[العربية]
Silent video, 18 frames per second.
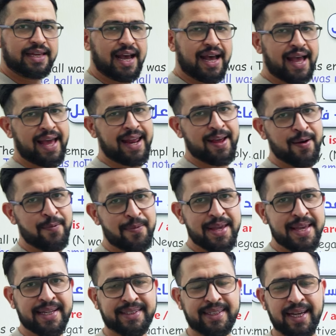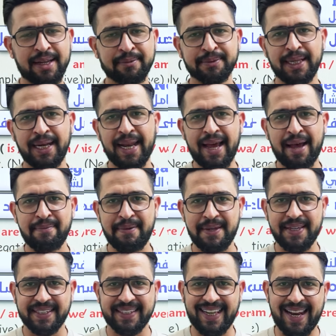يا هلا ومية هلا
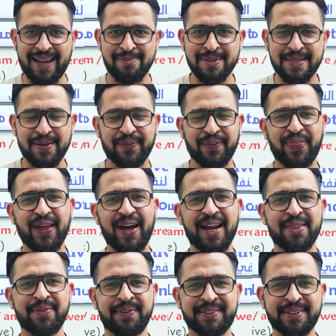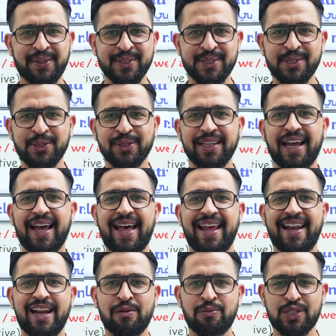بطلابي طلاب الصف الثالث متوسط
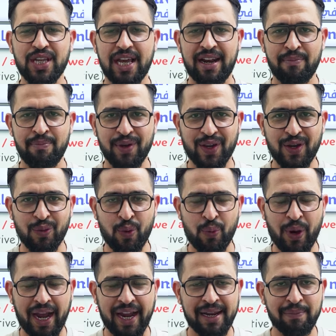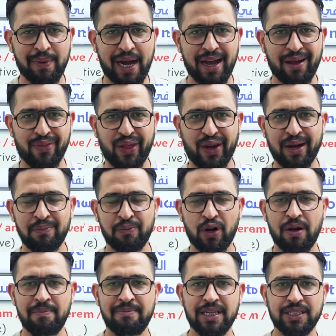اهلا وسهلا بكم بهاي المحاضره
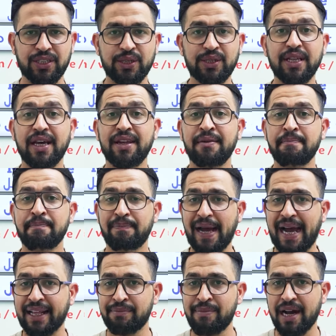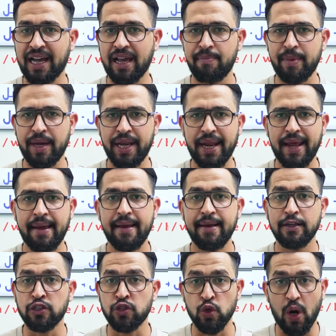المهمه جدا بعد ما كملنا
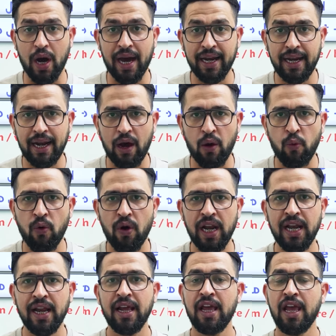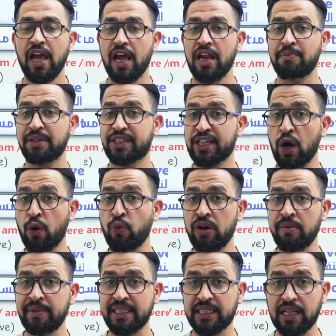السؤال الاول
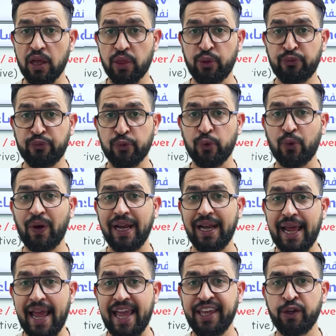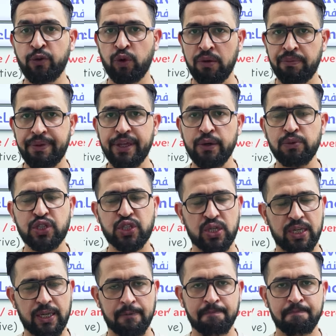المتكون من ثلاث فروع الاي والبي
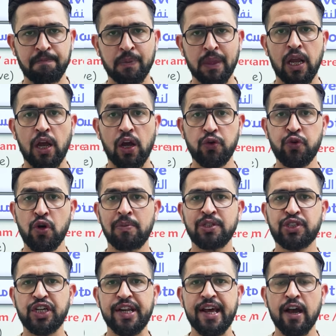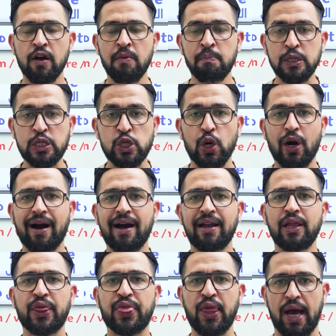والسي اليوم جيناكم
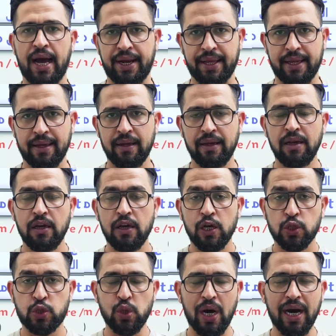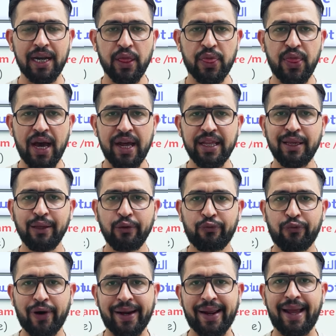بالسؤال الثاني السؤال الثاني
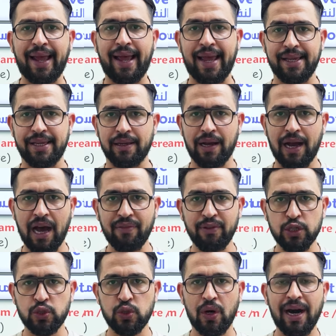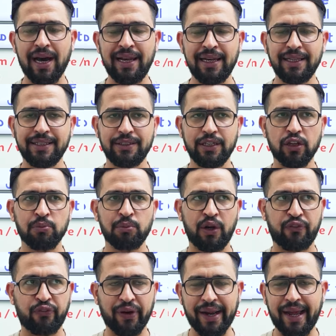فرع اي هذا السؤال
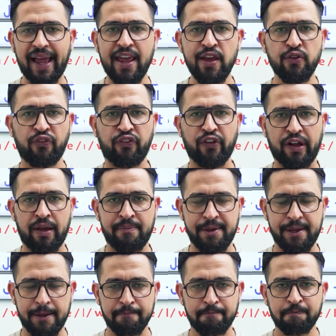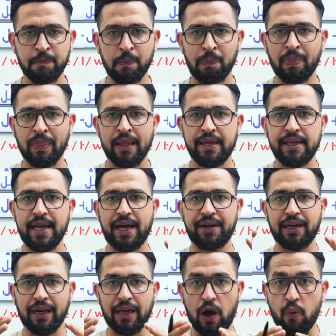يضمن فرع اي وفرع بي
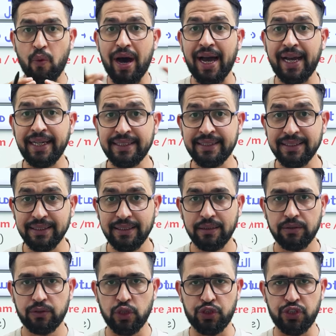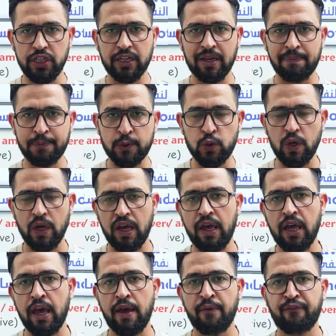يعني القواعد تجيك
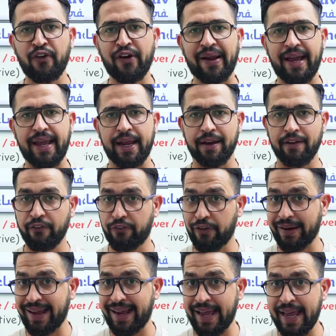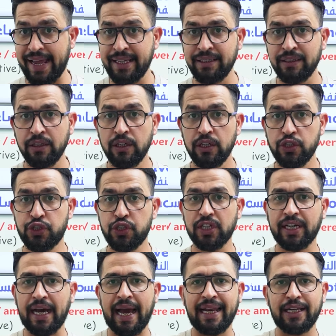فرعين آه، آه، فرع اي
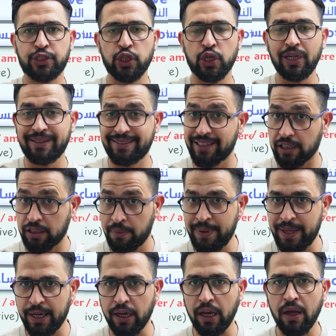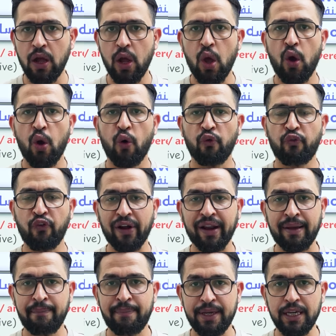يجيك على شكل تطبيق
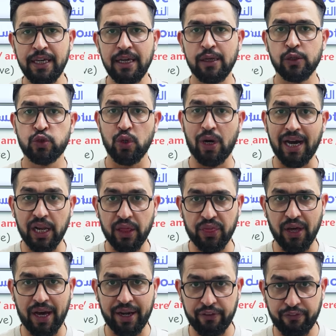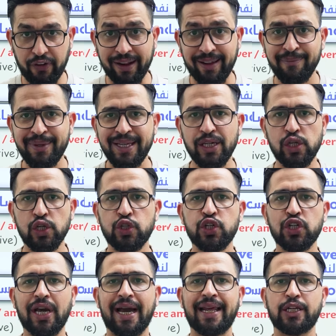وفرع بي السؤال الثاني فرع بي
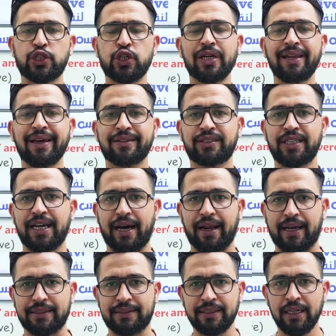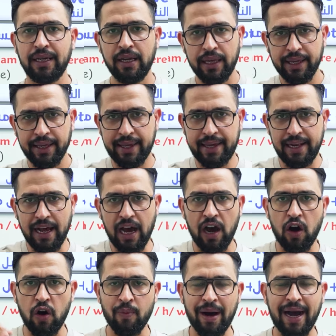يجيك على شكل اختيارات
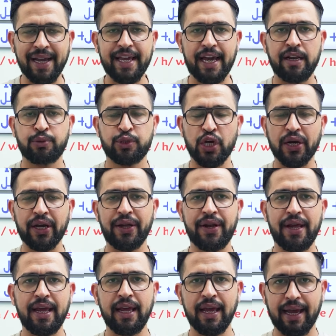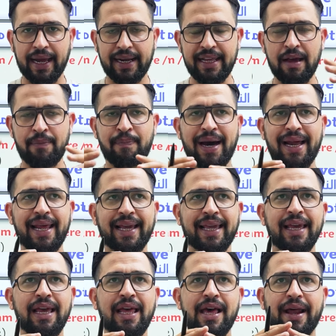كلاهما يعني بشرحنا خليها
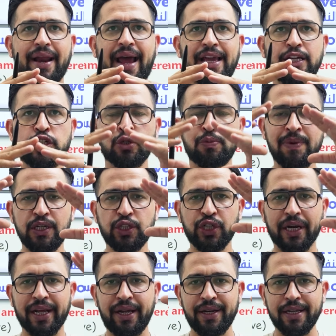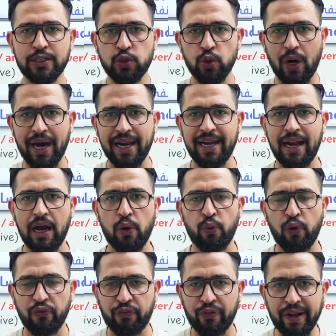ببالك راح يشمل شرحنا السؤال
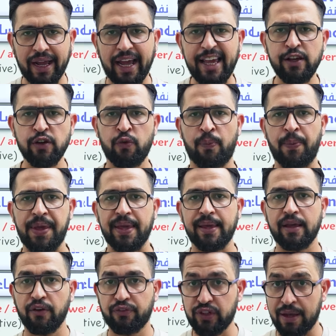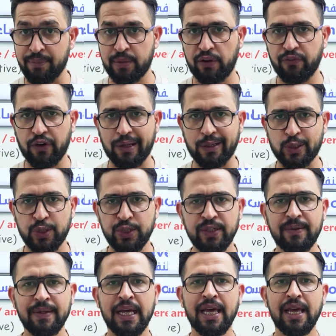الاول فرع اي وبي افتهمت الفكره
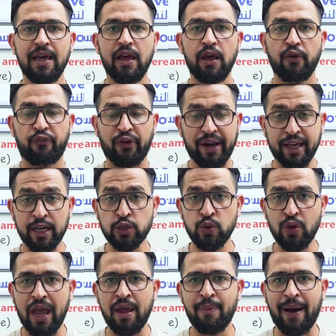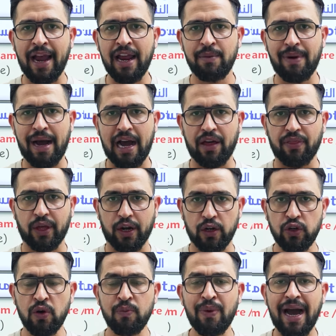شنو فركزوا وياي بهاي المحاضره
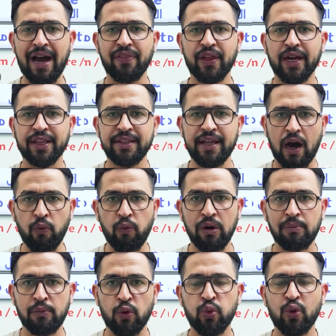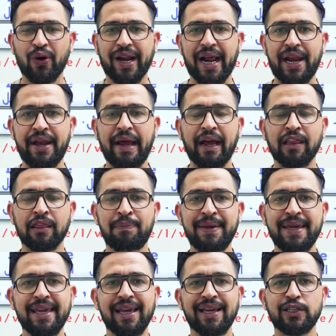اليوم محاضرتنا اول موضوع راح ناخذ
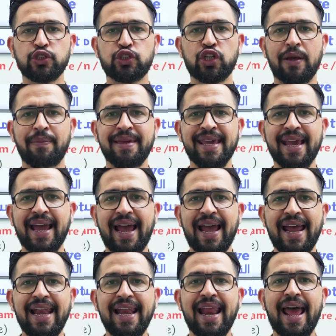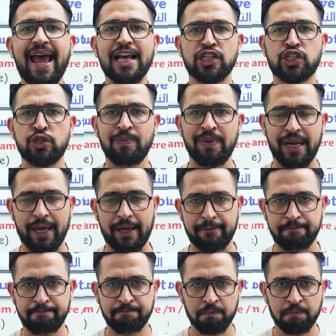به جميع الازمنه